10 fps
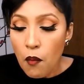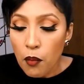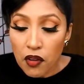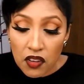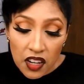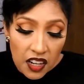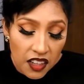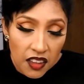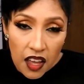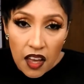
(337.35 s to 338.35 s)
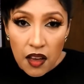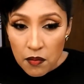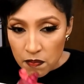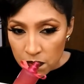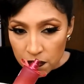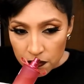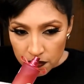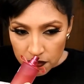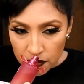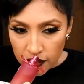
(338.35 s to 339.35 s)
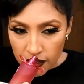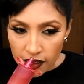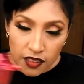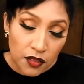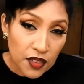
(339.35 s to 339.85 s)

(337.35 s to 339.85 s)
Pero en realidad, esta